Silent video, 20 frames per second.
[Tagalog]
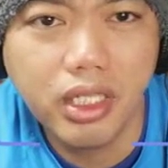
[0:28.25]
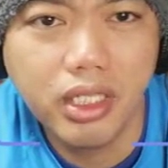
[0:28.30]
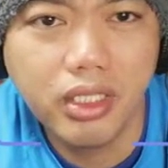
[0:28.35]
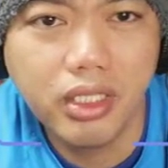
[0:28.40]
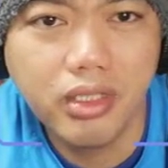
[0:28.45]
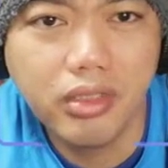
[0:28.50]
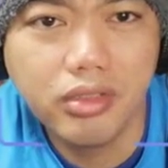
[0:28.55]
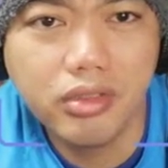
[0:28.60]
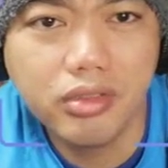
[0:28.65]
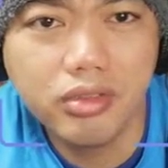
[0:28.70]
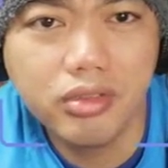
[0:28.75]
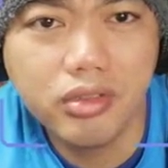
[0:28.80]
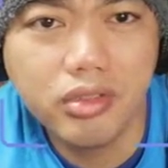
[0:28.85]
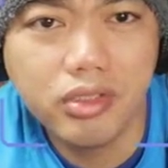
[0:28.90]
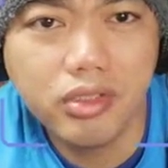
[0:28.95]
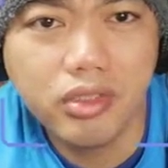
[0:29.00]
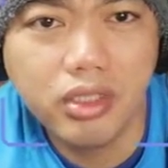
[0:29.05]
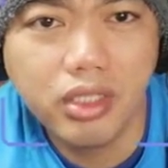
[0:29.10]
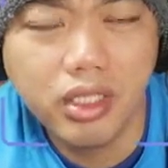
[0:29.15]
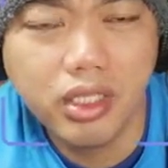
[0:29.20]
Ngayon,
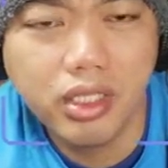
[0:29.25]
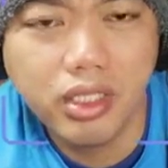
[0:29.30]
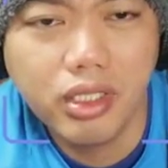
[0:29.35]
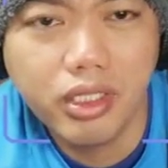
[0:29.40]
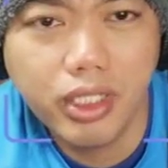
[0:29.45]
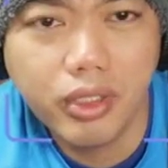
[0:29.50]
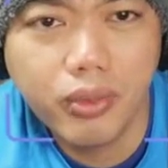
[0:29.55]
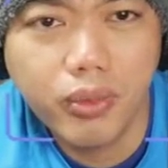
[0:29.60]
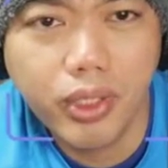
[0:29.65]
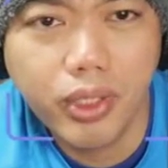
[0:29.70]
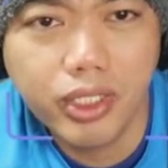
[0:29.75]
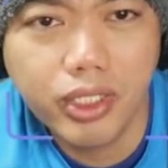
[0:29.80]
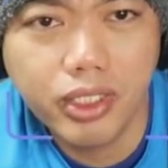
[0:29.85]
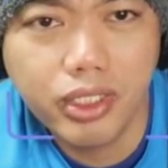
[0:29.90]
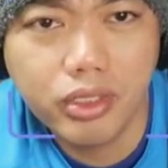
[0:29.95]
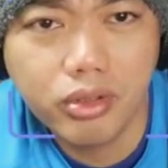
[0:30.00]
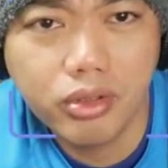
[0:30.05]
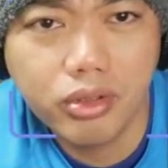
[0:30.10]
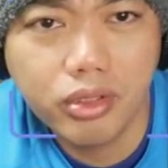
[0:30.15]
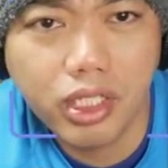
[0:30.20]
required
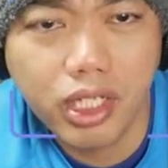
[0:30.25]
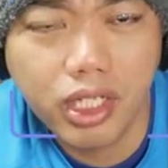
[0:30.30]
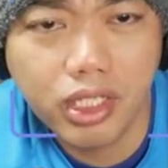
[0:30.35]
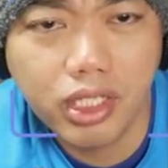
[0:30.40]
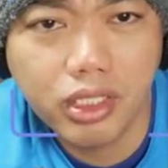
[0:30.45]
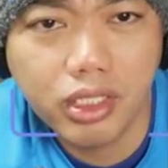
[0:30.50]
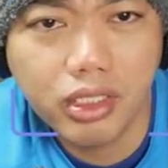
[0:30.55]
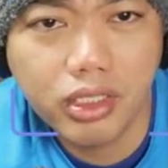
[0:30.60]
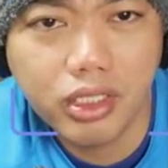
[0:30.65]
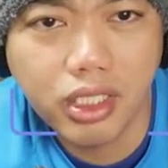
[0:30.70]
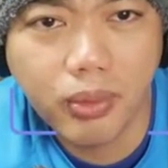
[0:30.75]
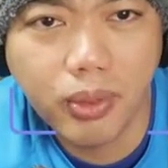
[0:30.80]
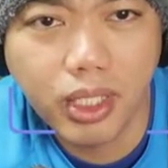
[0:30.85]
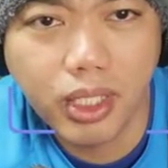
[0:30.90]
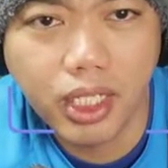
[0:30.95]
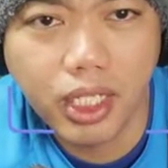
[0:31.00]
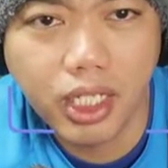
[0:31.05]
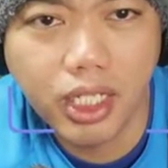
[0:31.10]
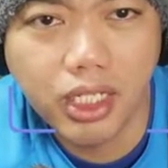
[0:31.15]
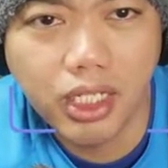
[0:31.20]
na to ng
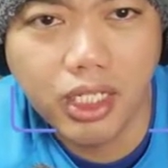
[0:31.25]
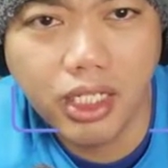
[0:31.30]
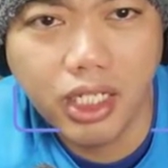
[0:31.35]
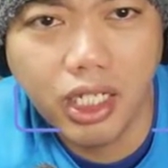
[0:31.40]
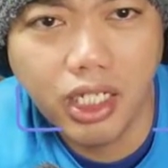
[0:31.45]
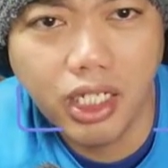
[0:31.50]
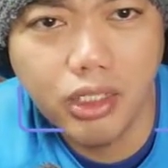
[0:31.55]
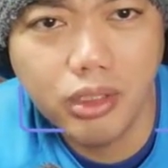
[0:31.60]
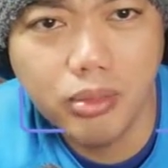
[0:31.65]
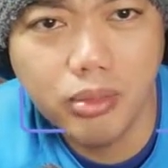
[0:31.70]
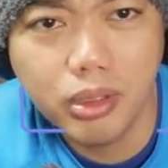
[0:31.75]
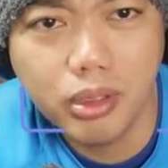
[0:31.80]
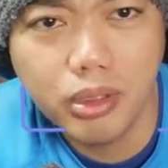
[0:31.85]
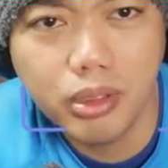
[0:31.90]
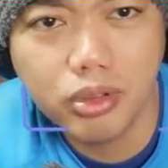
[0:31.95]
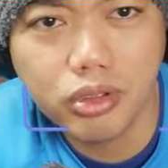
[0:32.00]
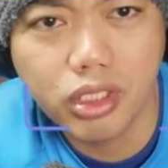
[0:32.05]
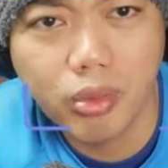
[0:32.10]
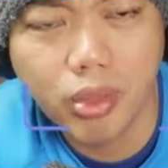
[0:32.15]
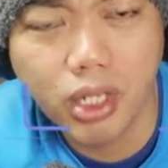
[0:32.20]
tawakal. Ano ba
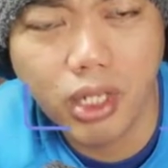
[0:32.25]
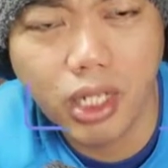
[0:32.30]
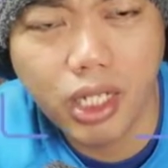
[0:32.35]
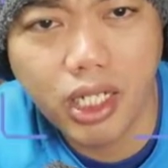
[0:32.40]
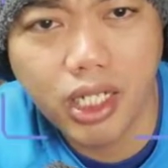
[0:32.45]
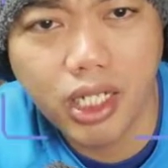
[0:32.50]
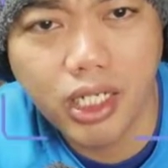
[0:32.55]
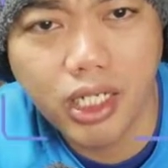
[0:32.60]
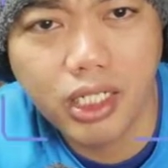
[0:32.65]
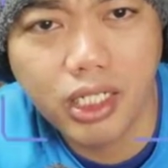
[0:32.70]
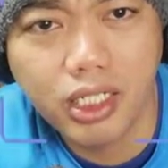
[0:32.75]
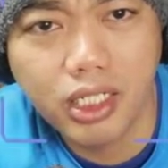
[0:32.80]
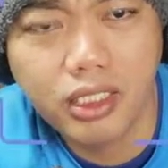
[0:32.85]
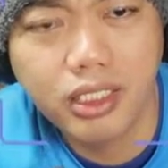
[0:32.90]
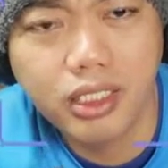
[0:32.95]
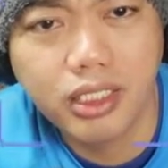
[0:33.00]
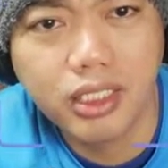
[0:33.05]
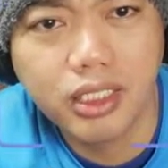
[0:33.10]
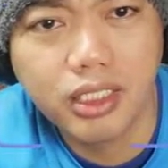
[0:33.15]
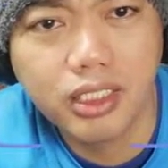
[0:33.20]
tong tawakal?
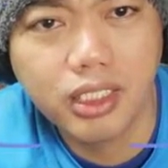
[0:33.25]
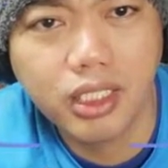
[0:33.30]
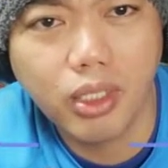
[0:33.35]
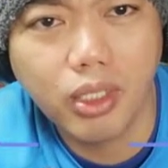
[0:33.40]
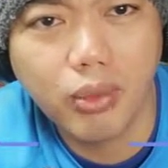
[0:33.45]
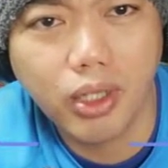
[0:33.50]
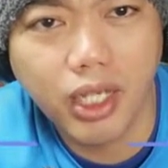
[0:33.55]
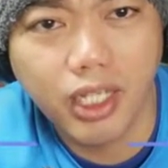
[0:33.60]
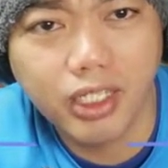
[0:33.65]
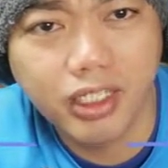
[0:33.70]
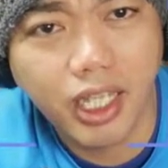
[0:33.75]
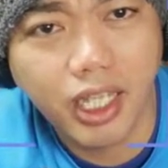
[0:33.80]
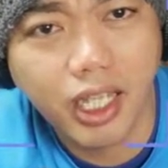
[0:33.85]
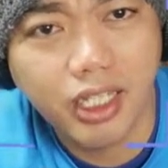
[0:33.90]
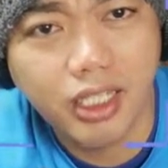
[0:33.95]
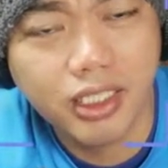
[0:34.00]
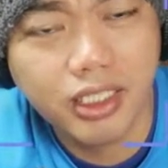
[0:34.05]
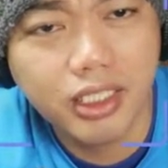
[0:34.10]
Tawakal na.